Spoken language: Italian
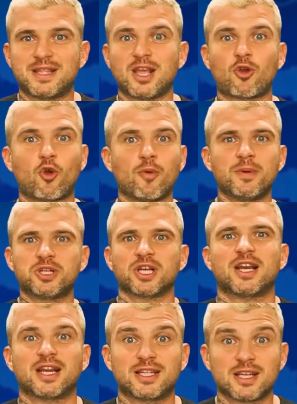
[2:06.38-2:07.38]
e cominci a
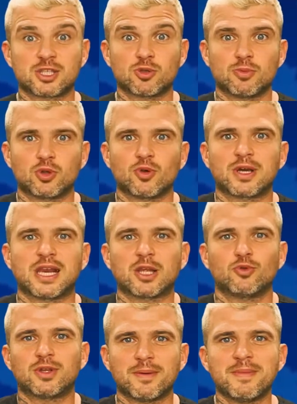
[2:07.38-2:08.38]
allenarti subito
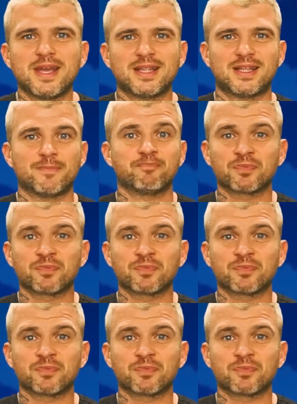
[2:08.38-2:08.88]
gratuitamente,